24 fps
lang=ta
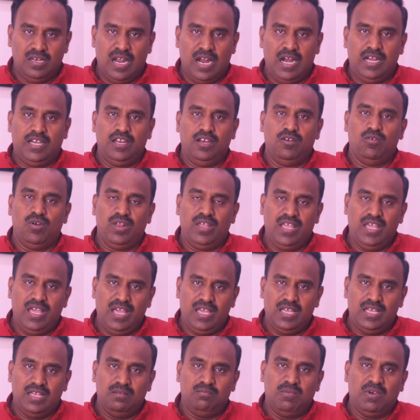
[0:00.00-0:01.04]
நாட்டினுடைய
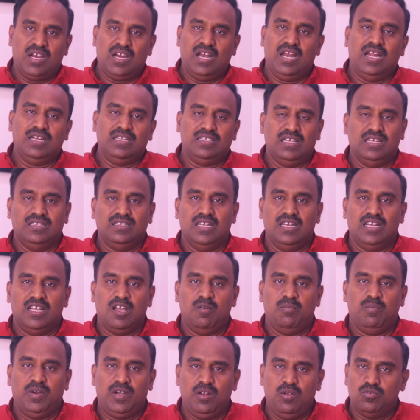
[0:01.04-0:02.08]
மக்களால்
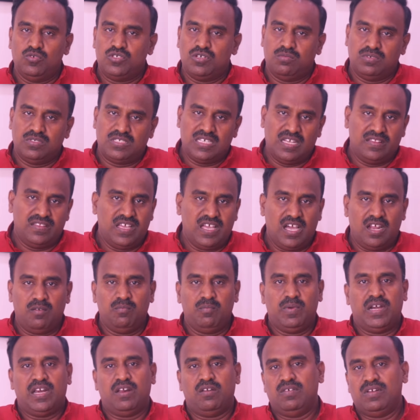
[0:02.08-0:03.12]
தேர்ந்தெடுக்கப்பட்ட உச்சபட்ச
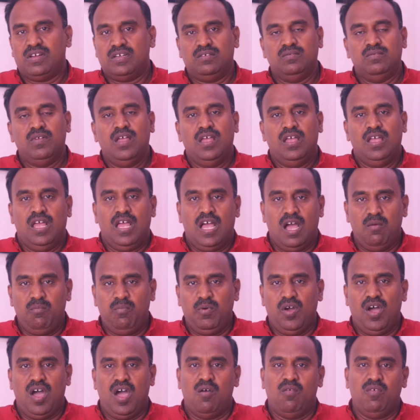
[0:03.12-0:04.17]
அதிகாரம் பெற்றவர்
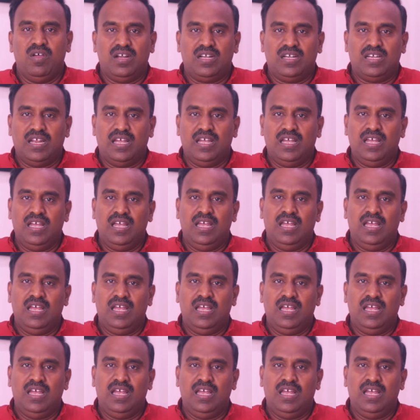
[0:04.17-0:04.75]
அப்போது அவர்கிட்ட